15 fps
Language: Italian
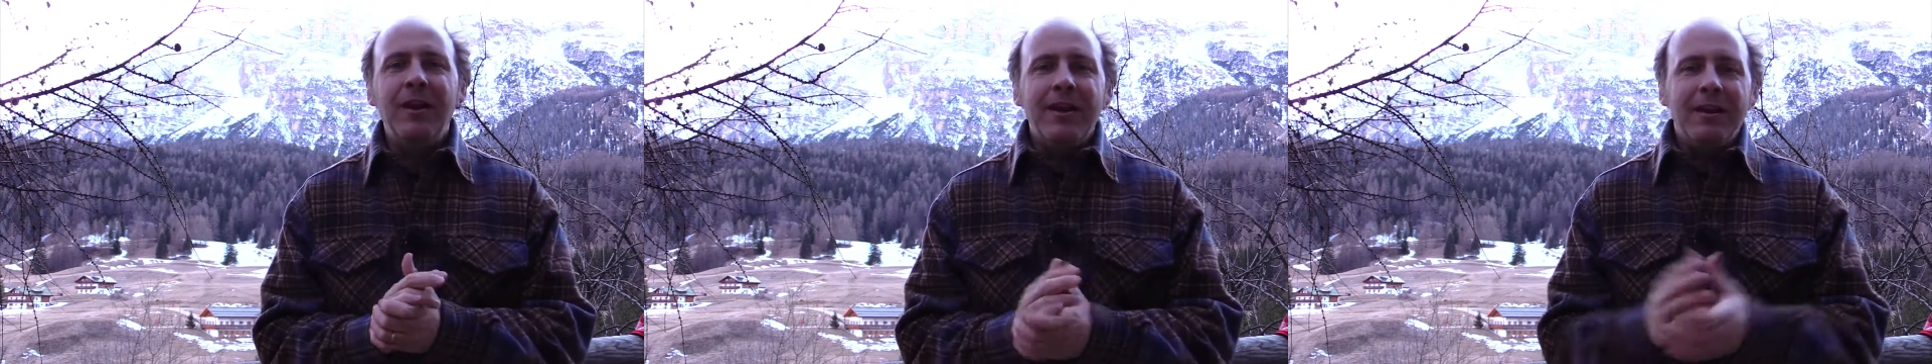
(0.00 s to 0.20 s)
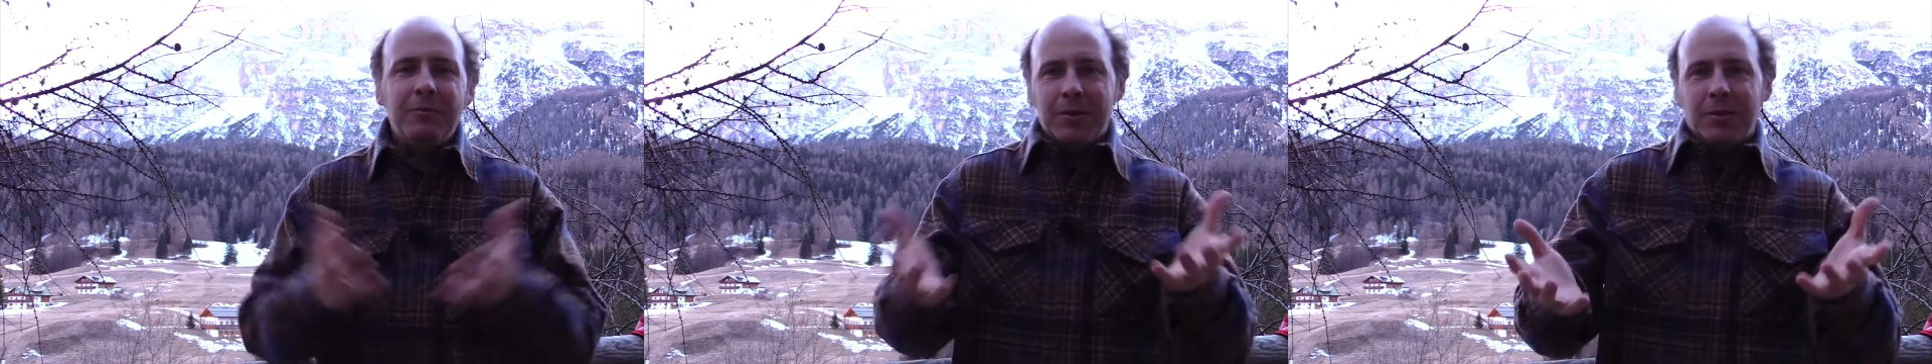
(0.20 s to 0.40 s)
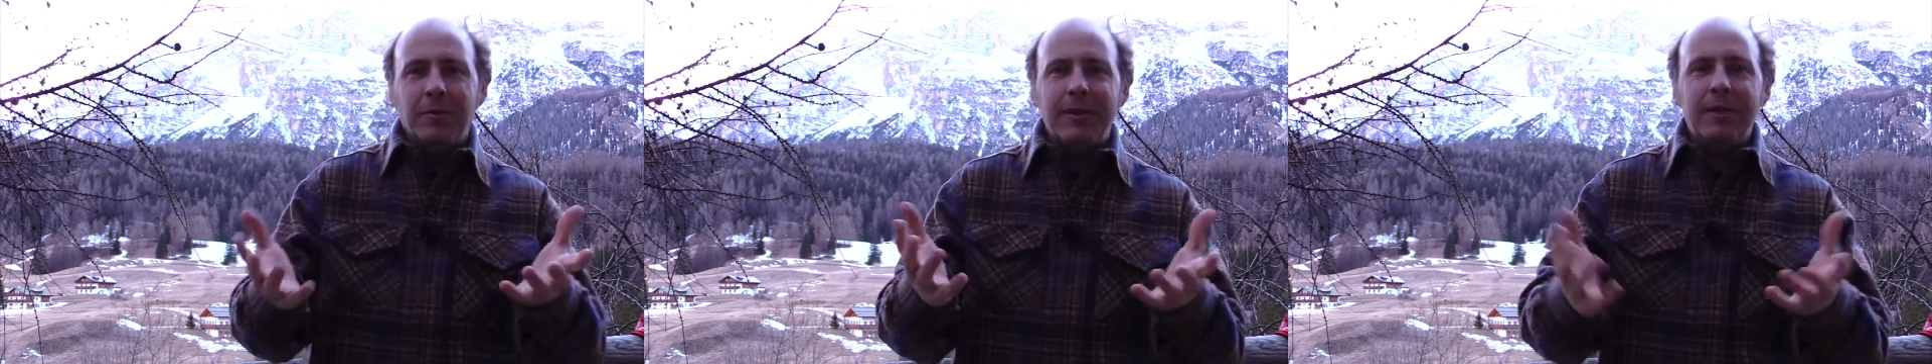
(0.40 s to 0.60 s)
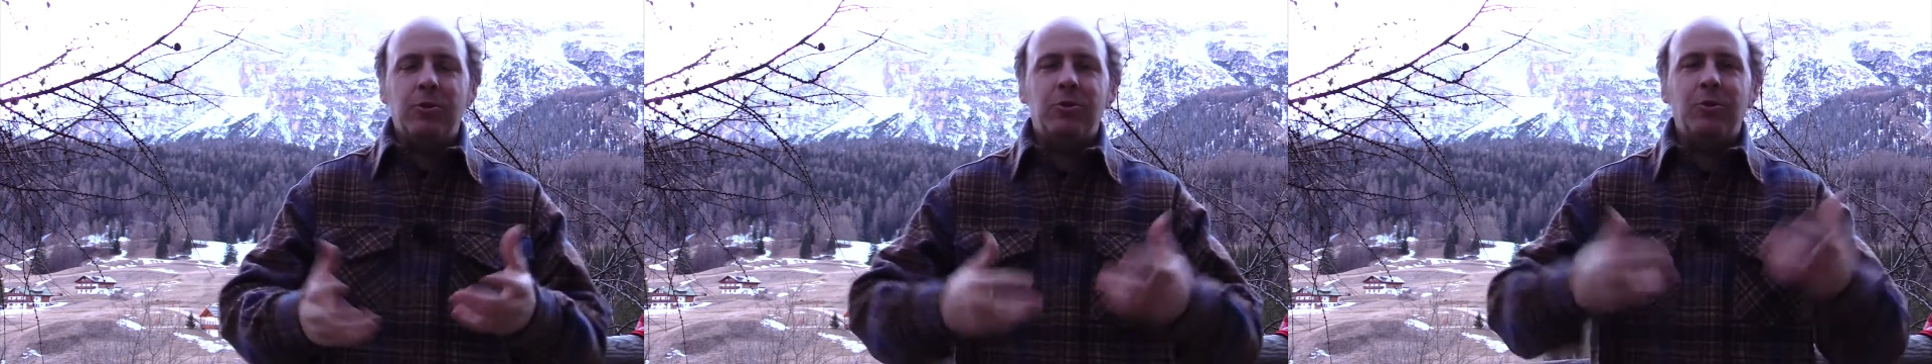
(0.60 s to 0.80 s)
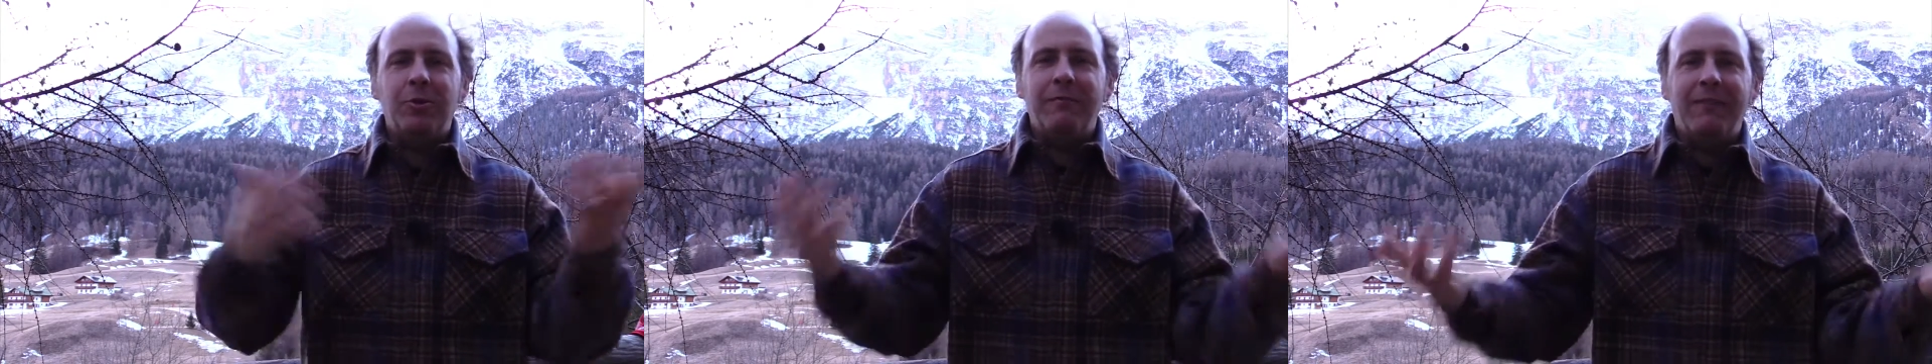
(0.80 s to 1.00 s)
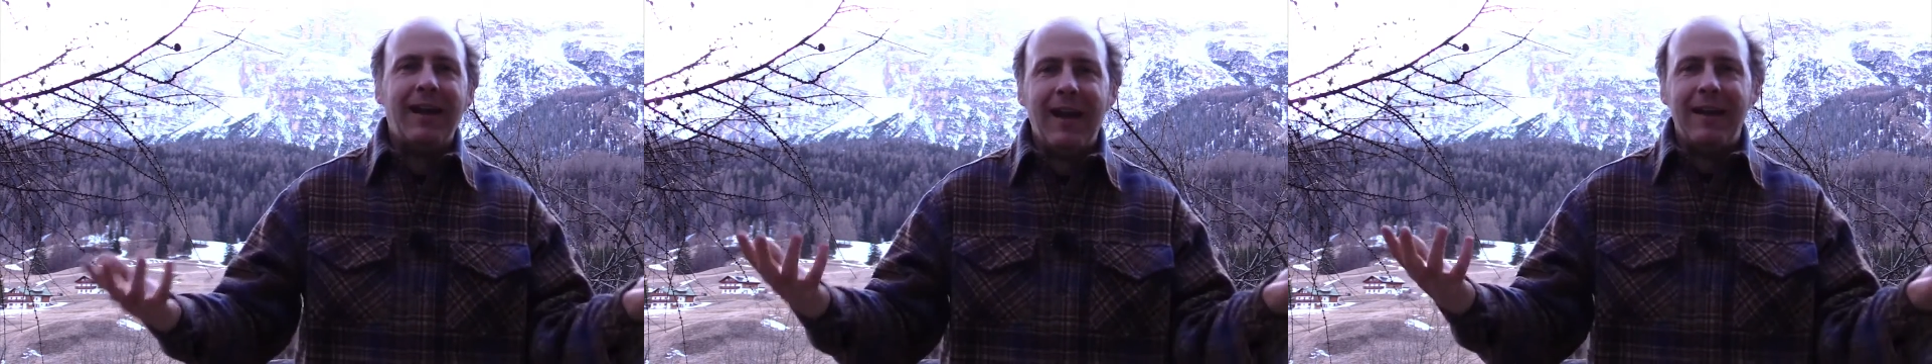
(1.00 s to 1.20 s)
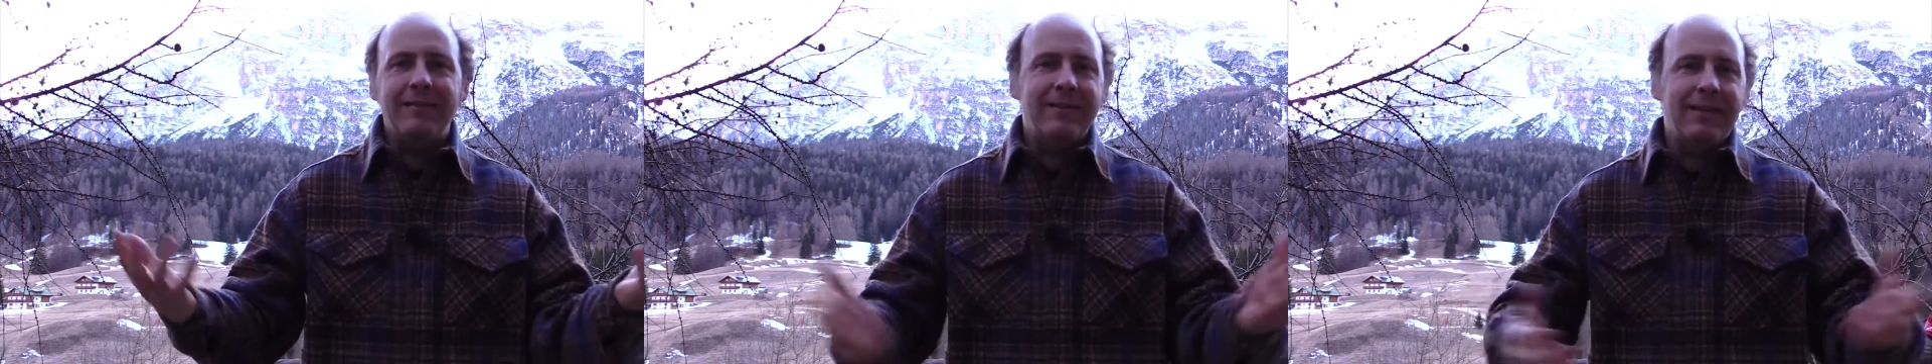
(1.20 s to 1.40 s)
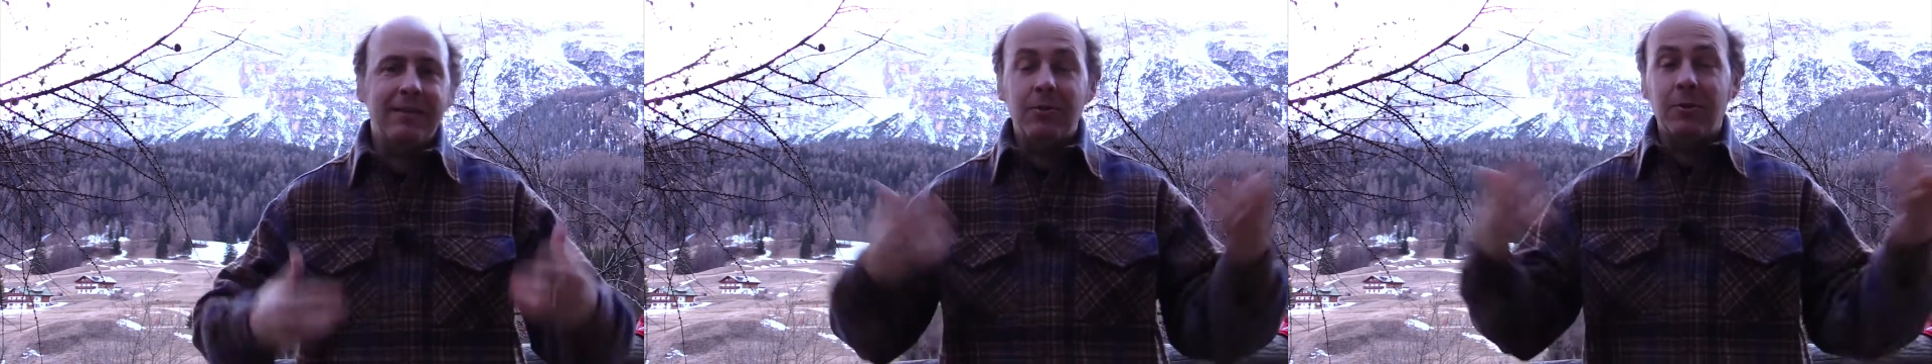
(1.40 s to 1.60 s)
In questo momento sono in
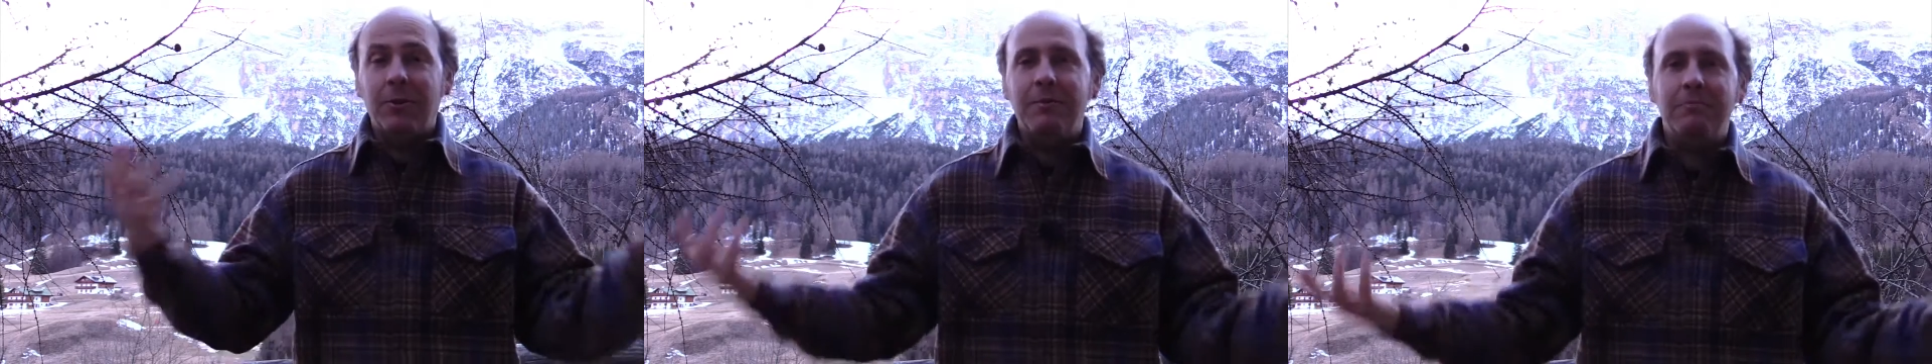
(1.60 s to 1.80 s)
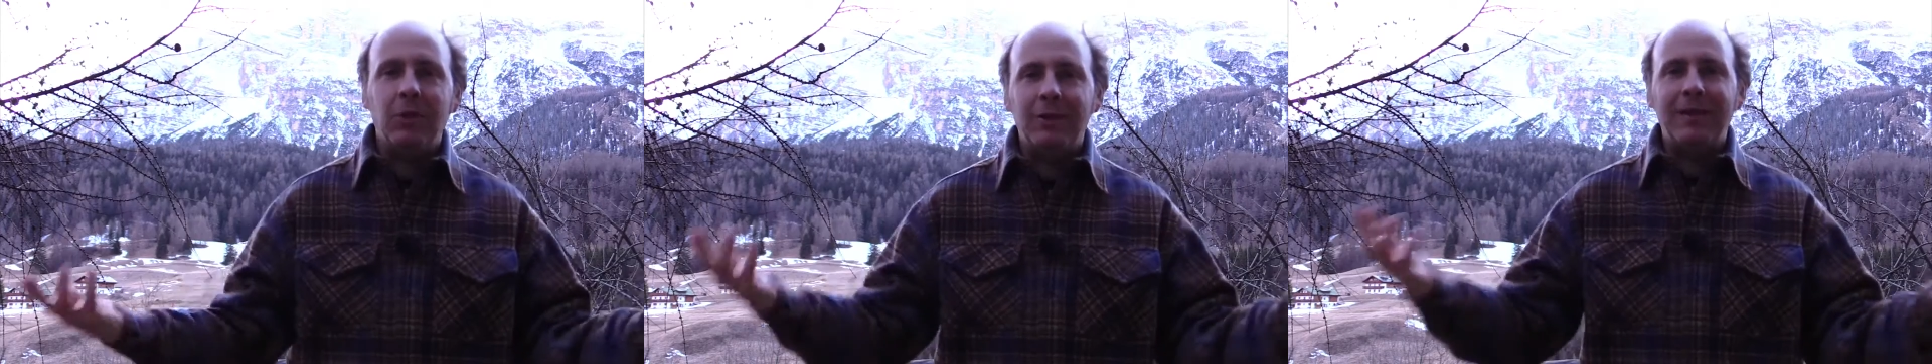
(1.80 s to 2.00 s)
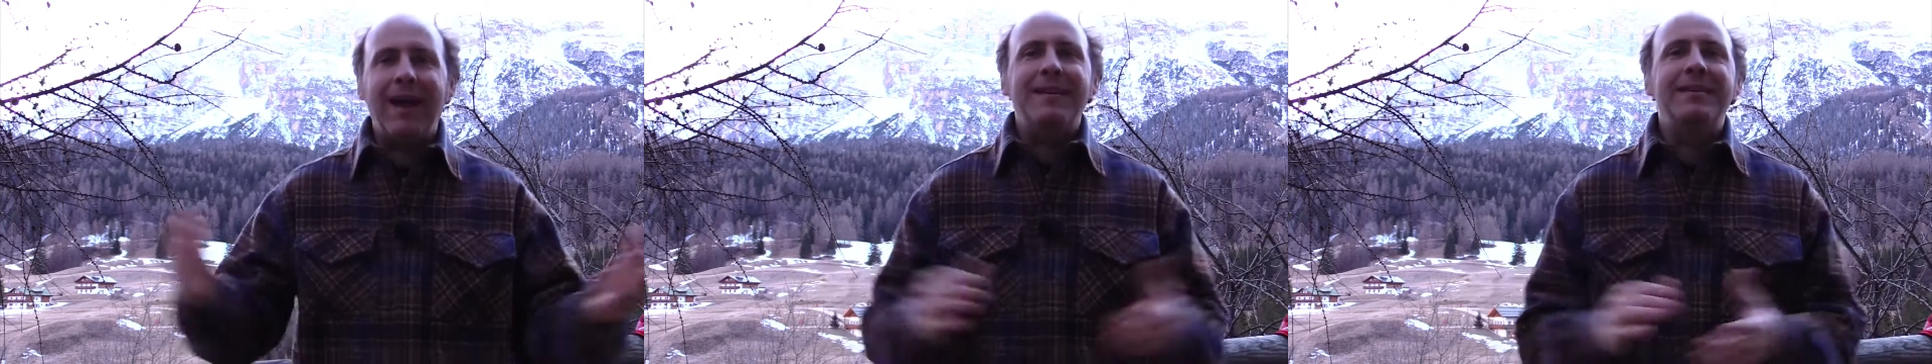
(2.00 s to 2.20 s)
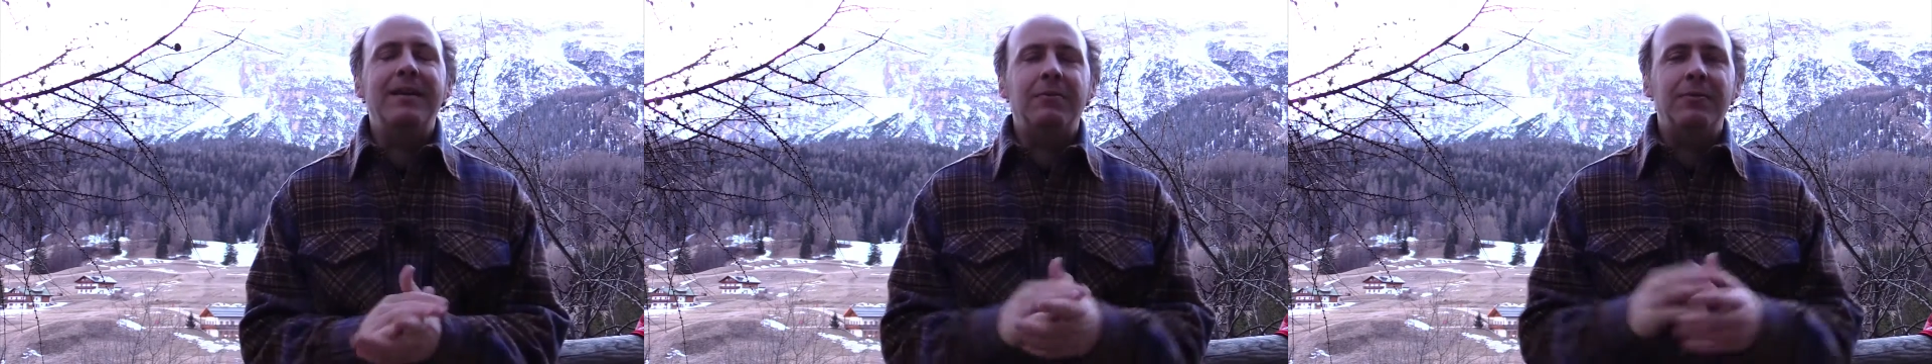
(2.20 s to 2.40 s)
vacanza, sono in montagna,